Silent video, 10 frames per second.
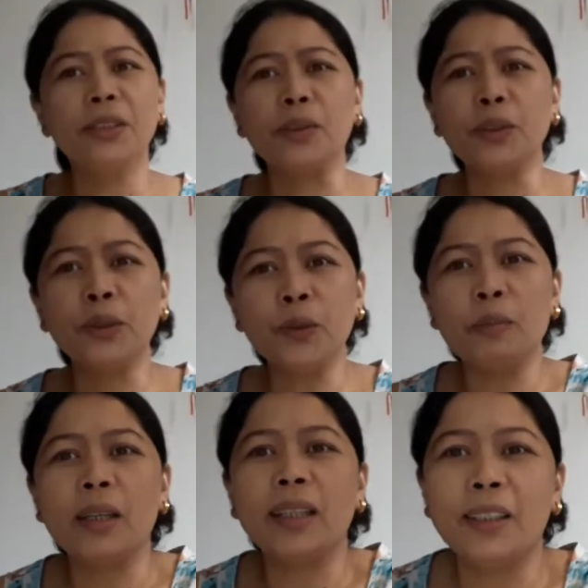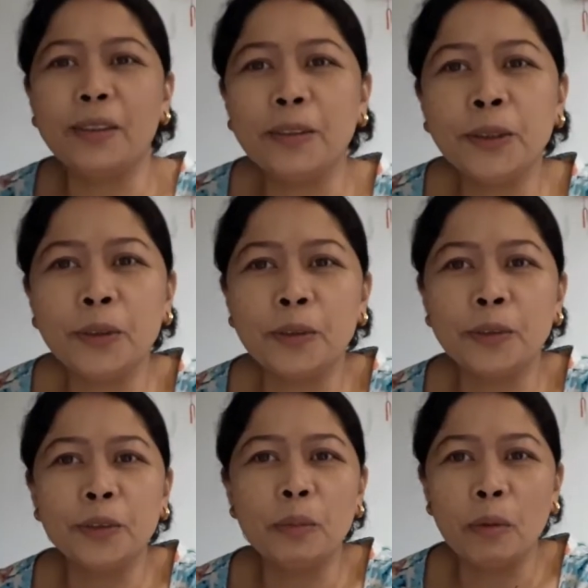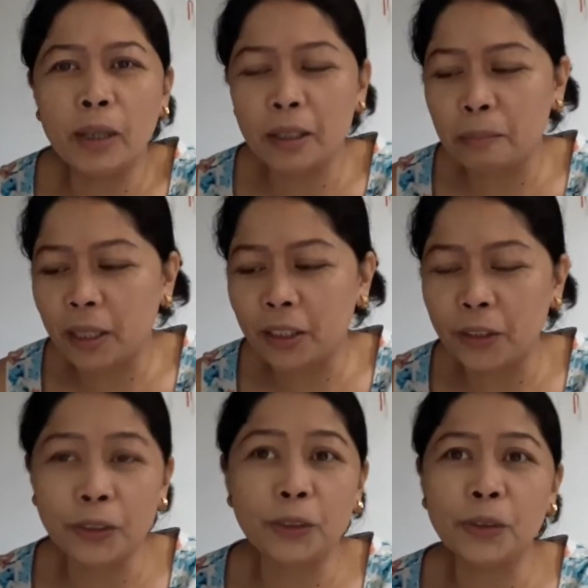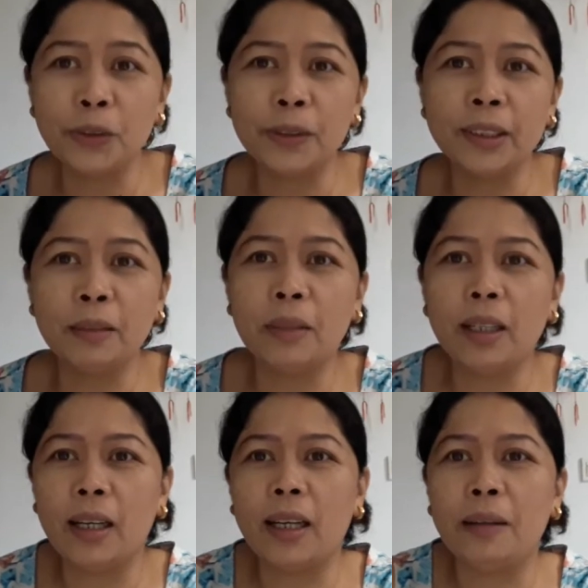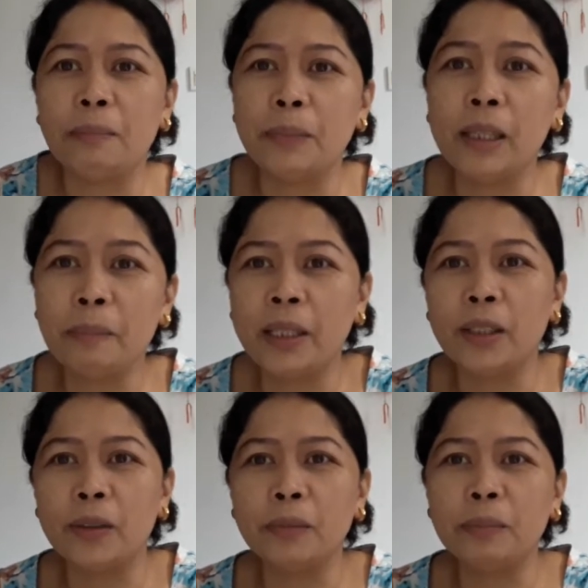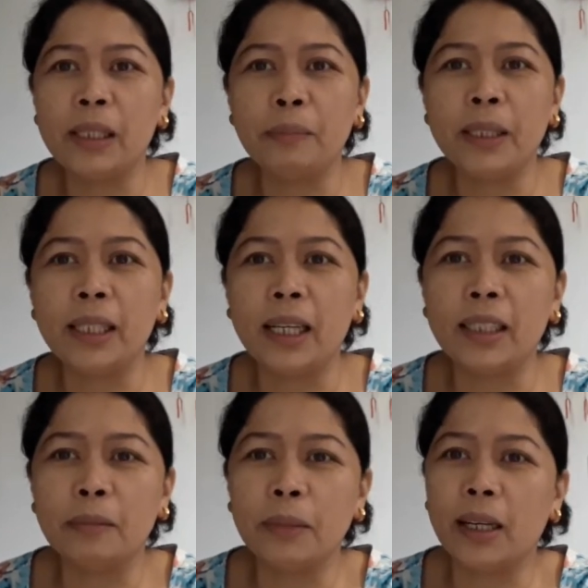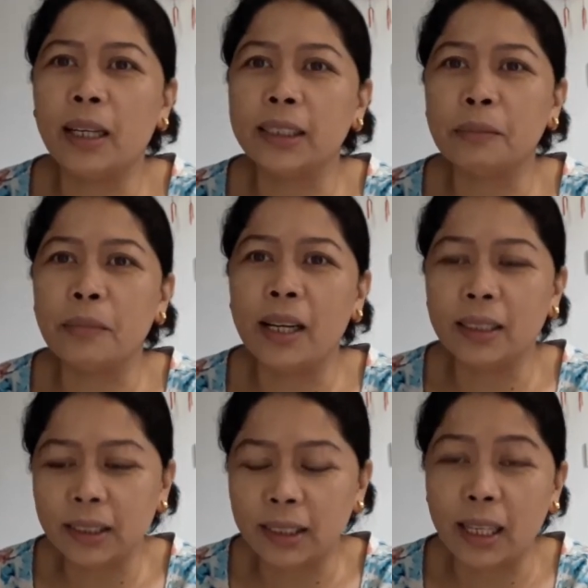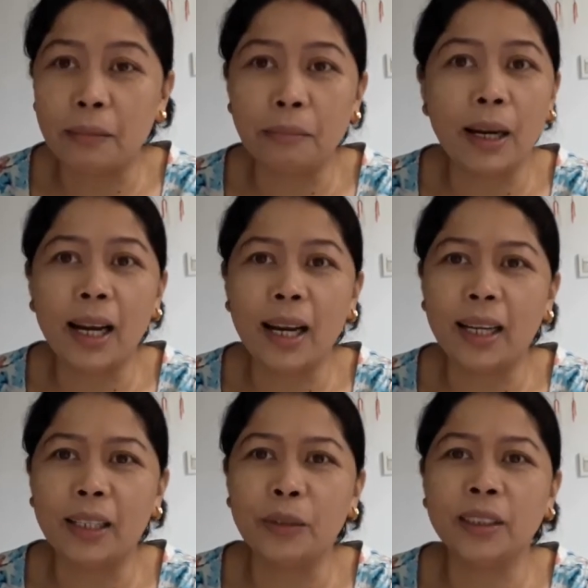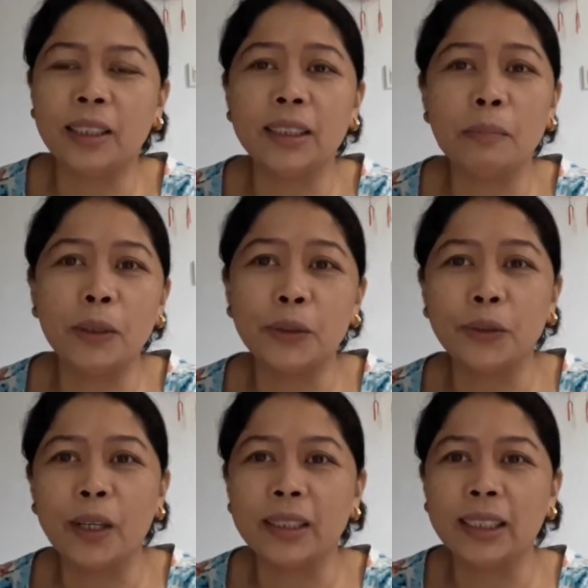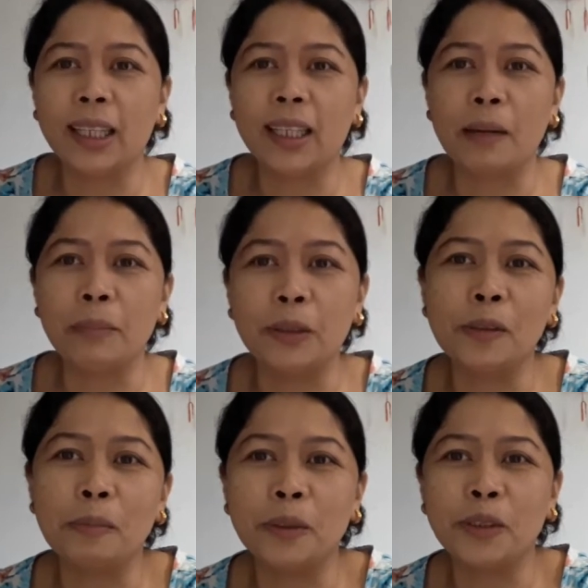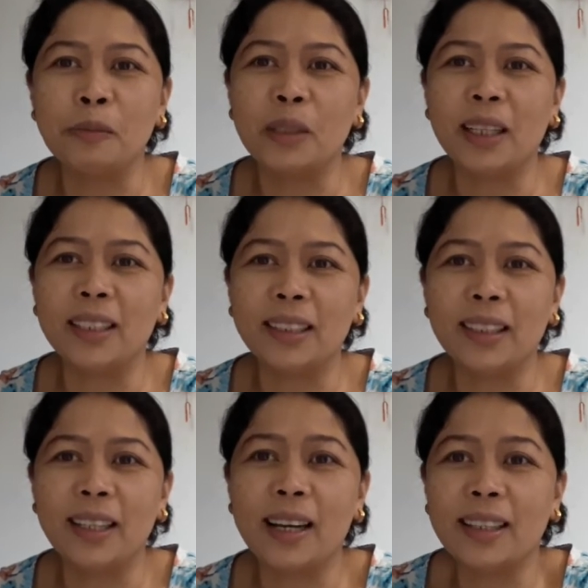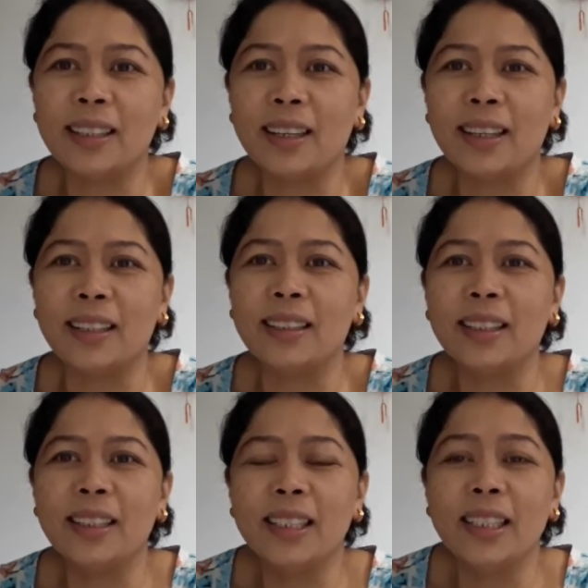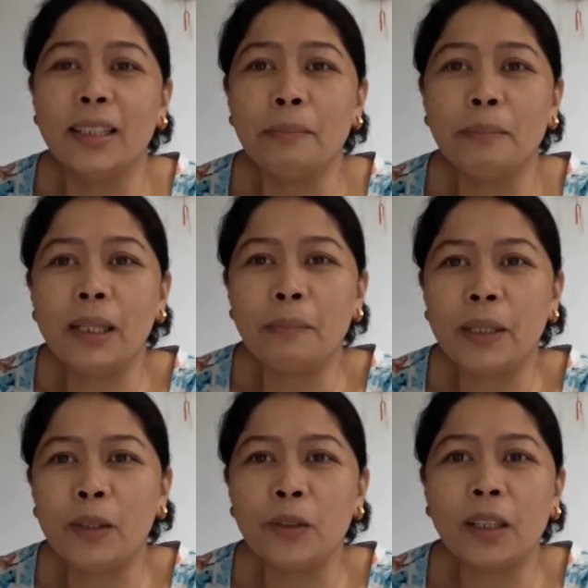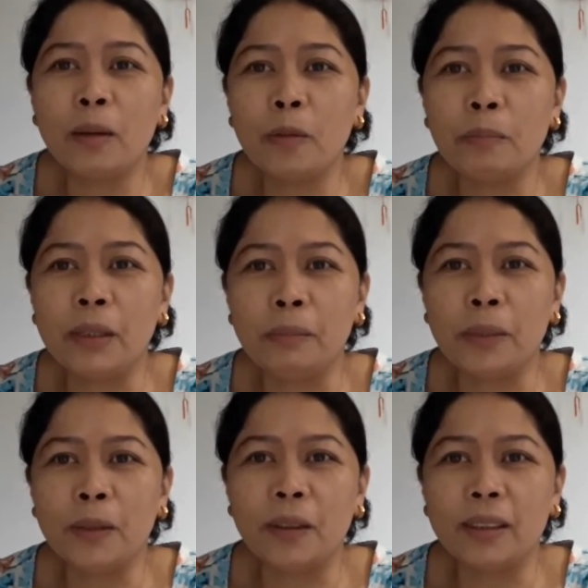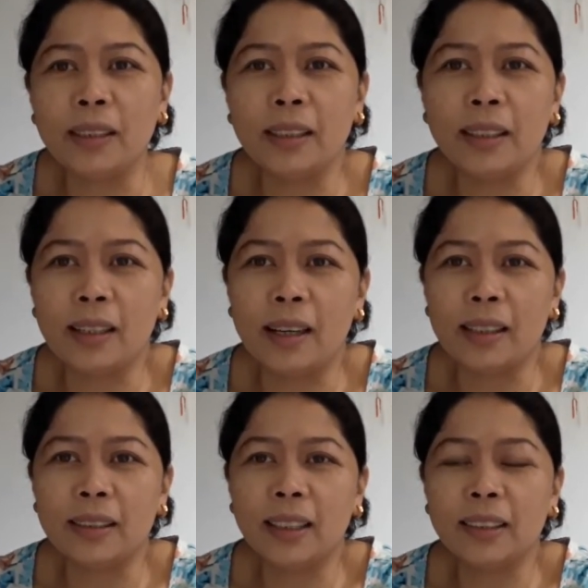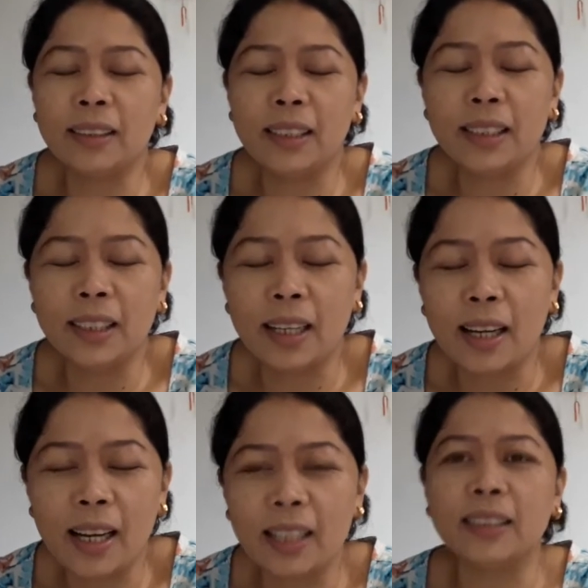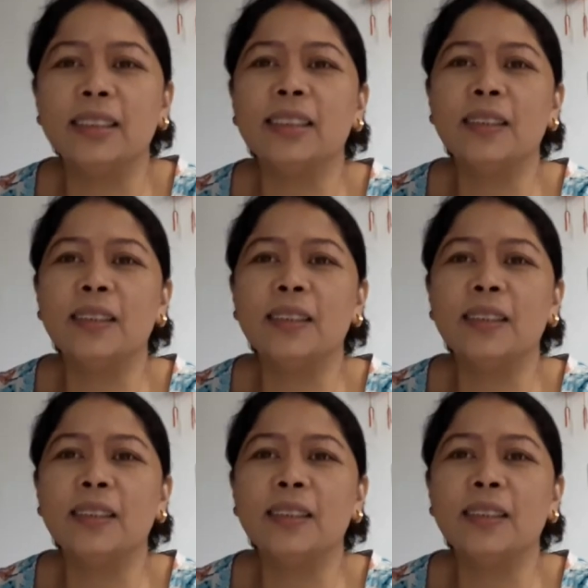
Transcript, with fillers: So gusto kong mag ano, gusto kong gumawa ng video tungkol sa mga Pilipino, Pilipina na mga kasamahan sa bahay which is napanood ko kasi kay Rapi Tulpo yung mga nangyayari na Pilipino, kapwa Pilipino ang naniniraan, nagsisiraan.